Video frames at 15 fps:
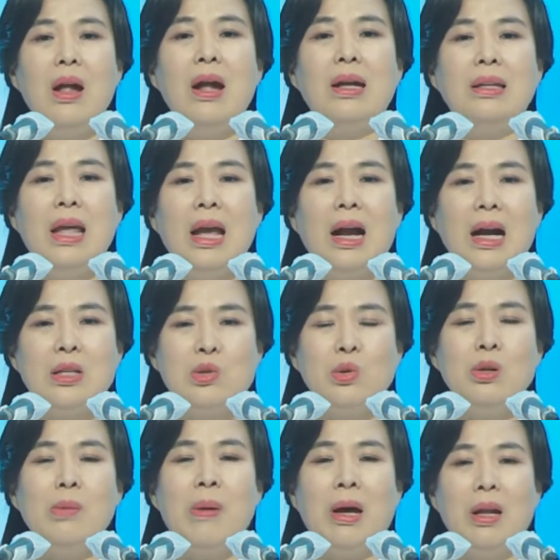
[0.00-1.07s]
二零二一
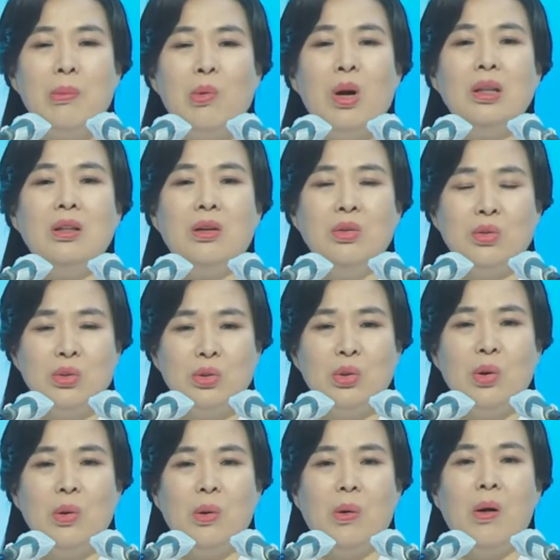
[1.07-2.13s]
年，我们要
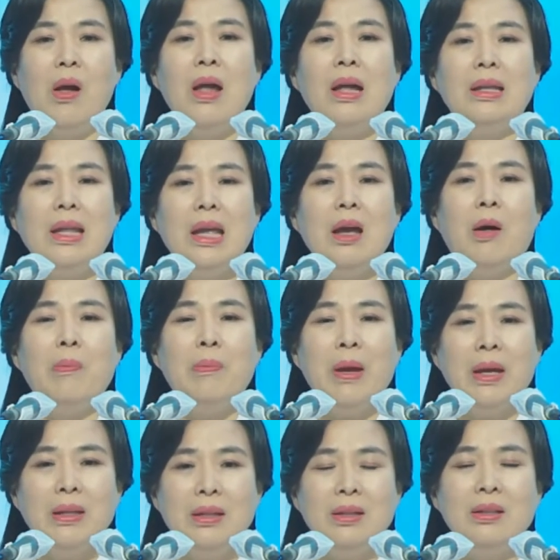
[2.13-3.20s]
像看待自
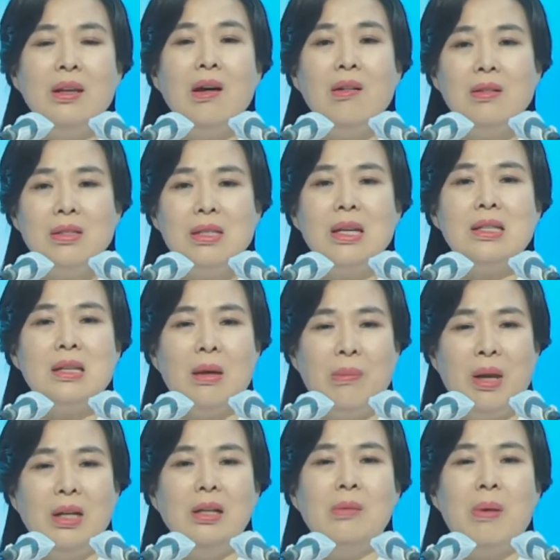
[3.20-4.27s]
己、看待
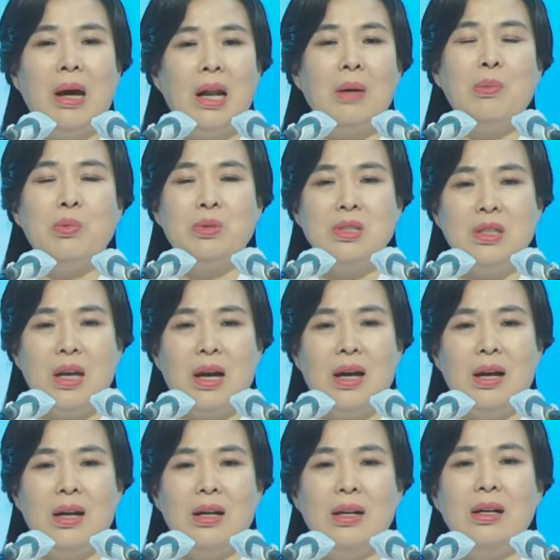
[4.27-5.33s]
自家人一样，
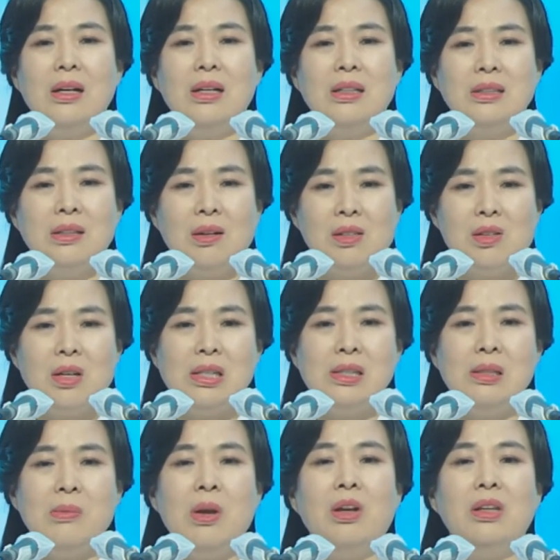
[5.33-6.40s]
看待身
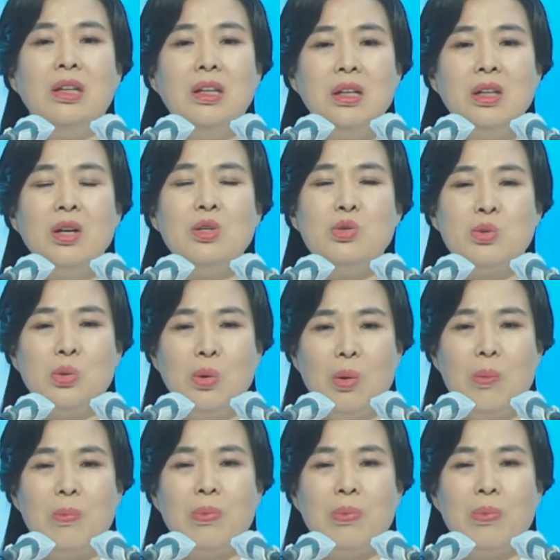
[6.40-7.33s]
边的弟兄姊妹。